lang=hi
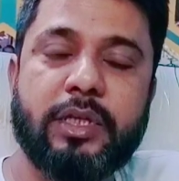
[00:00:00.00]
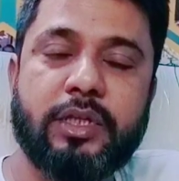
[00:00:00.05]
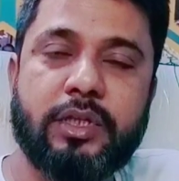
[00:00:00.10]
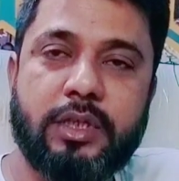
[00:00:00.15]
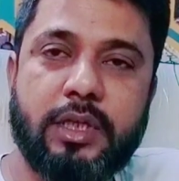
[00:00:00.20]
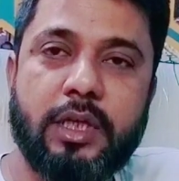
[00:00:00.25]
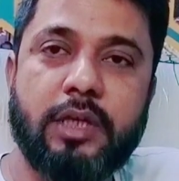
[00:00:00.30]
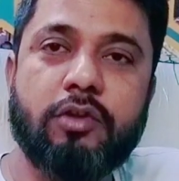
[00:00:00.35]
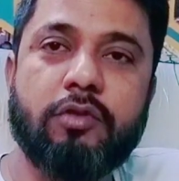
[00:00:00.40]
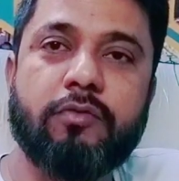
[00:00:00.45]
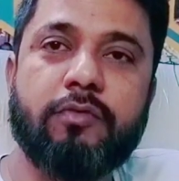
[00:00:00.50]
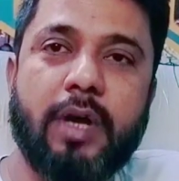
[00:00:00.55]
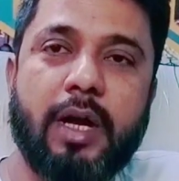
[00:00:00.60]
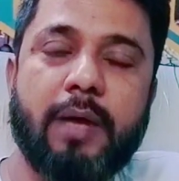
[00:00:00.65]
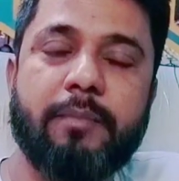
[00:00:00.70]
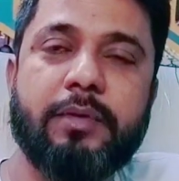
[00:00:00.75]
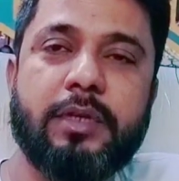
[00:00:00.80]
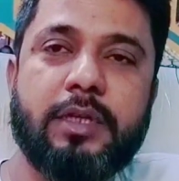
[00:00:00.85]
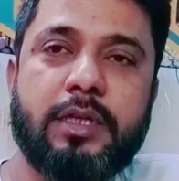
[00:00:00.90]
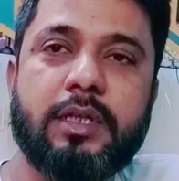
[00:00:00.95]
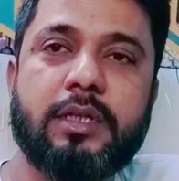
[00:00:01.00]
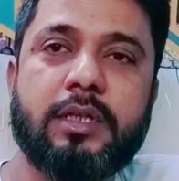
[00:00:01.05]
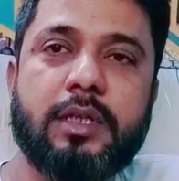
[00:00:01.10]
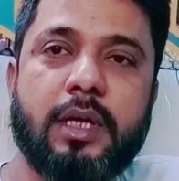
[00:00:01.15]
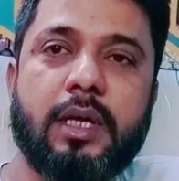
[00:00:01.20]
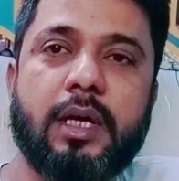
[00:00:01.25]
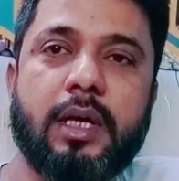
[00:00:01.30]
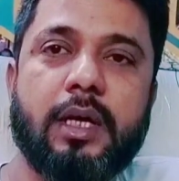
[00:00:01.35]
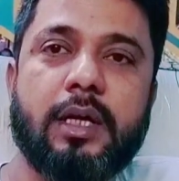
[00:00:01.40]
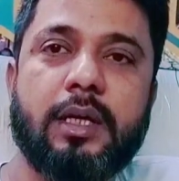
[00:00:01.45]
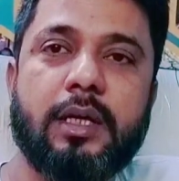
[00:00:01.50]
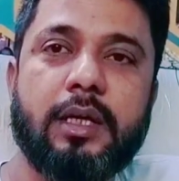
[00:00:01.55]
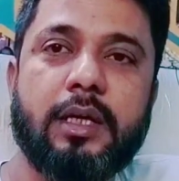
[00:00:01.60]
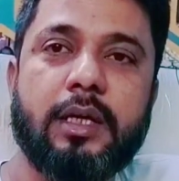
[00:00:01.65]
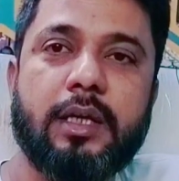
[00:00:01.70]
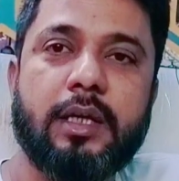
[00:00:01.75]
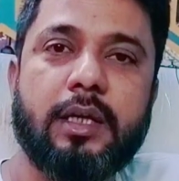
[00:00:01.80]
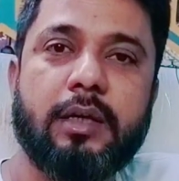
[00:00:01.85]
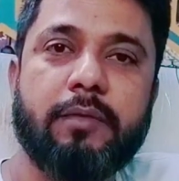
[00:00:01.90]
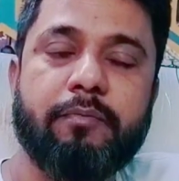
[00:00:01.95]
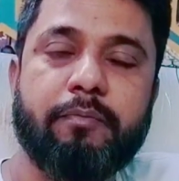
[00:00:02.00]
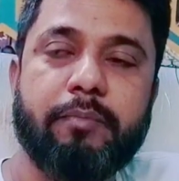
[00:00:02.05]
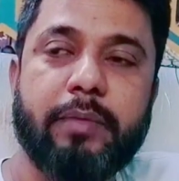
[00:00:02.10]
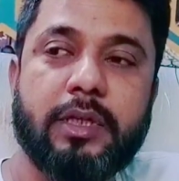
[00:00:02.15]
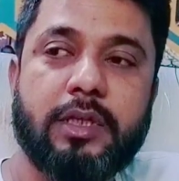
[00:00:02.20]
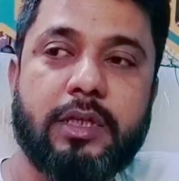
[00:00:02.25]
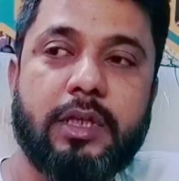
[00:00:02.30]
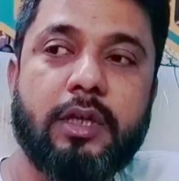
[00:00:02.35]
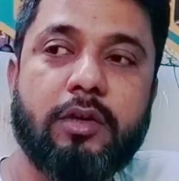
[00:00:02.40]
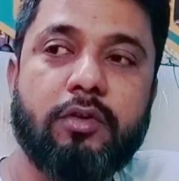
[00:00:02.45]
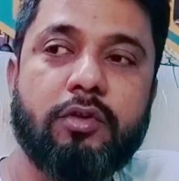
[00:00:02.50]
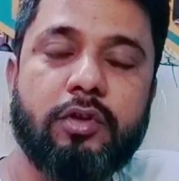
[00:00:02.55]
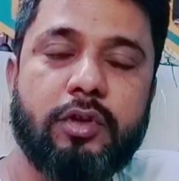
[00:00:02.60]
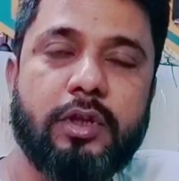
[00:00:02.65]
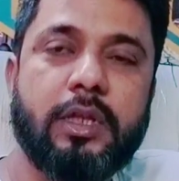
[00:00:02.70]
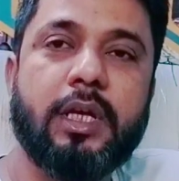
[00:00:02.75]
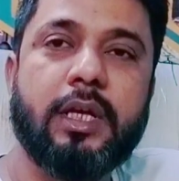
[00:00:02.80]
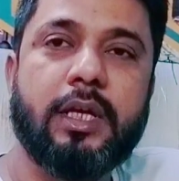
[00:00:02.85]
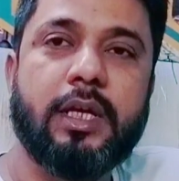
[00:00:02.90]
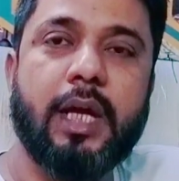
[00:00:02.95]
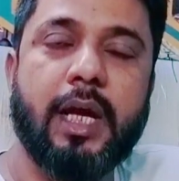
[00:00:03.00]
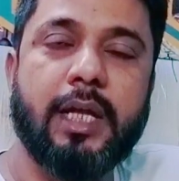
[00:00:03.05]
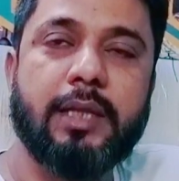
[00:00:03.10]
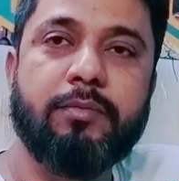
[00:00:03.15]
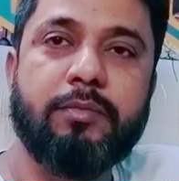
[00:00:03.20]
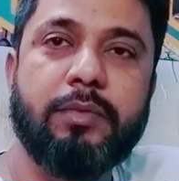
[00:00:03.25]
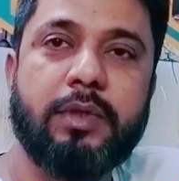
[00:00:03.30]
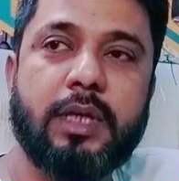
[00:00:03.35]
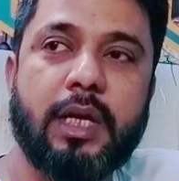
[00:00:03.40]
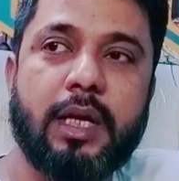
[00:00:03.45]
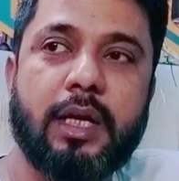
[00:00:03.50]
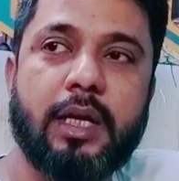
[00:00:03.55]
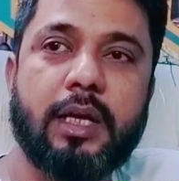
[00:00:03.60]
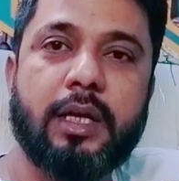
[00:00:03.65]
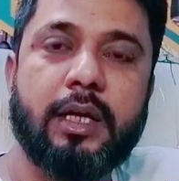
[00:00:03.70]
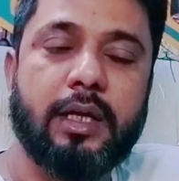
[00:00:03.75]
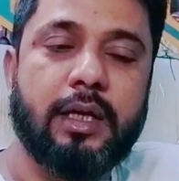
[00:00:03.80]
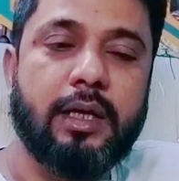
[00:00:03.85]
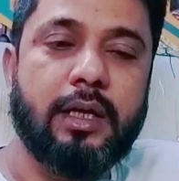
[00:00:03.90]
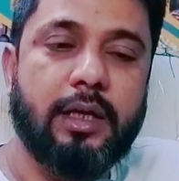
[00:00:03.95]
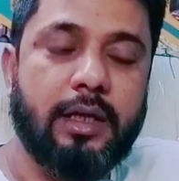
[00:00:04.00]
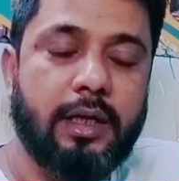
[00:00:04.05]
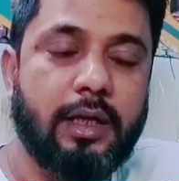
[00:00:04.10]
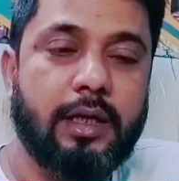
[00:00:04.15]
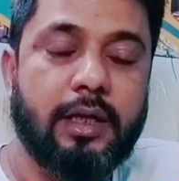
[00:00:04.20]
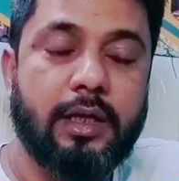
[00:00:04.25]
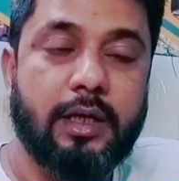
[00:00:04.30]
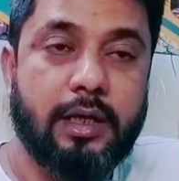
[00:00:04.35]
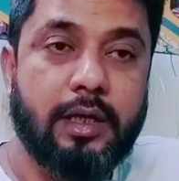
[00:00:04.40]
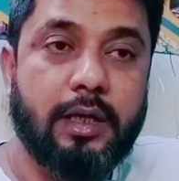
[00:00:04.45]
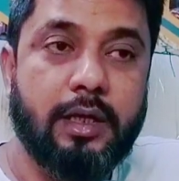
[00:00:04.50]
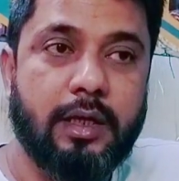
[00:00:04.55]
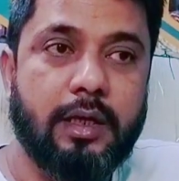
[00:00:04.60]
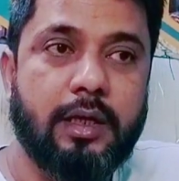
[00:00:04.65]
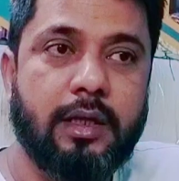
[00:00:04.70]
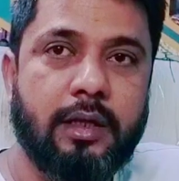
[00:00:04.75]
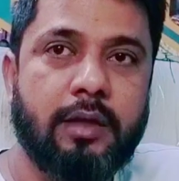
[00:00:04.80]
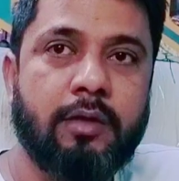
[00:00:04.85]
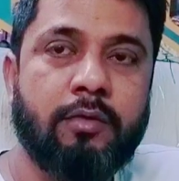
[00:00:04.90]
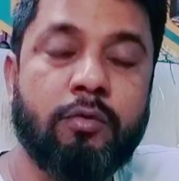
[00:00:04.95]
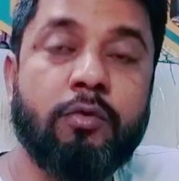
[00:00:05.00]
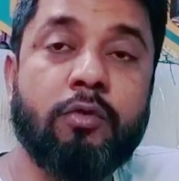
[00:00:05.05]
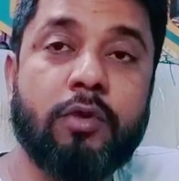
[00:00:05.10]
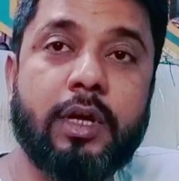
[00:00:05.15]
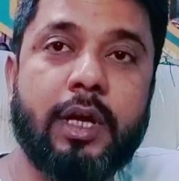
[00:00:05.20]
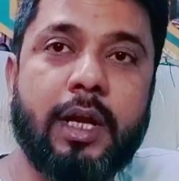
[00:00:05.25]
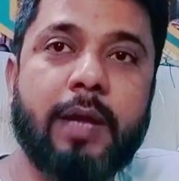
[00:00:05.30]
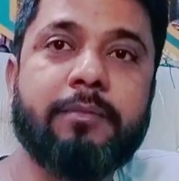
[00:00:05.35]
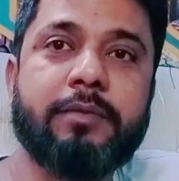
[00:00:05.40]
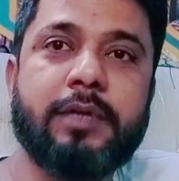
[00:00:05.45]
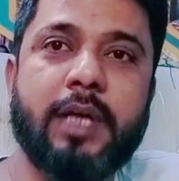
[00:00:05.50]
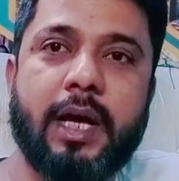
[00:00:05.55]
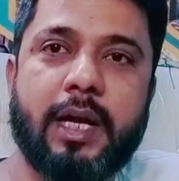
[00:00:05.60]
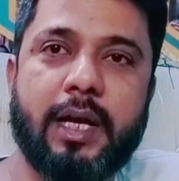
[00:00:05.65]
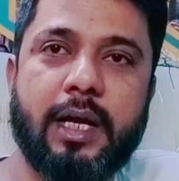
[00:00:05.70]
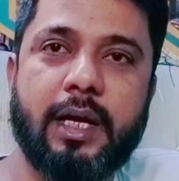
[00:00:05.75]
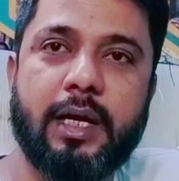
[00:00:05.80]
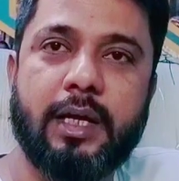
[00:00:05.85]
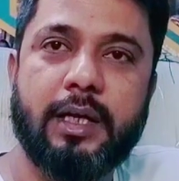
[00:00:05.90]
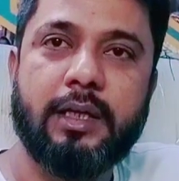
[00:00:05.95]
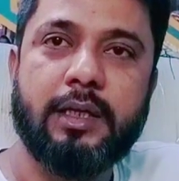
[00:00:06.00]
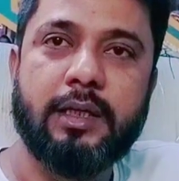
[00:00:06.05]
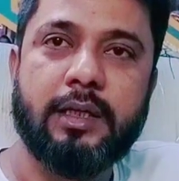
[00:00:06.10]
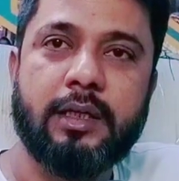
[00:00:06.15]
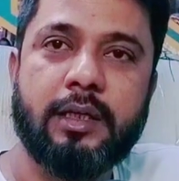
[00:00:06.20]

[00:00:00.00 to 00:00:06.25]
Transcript: बच्चे जो वहाँ पे जिस तरह बच्चे को जो देख के आदमी कह रहा ना एक रूह कलब जा रहा है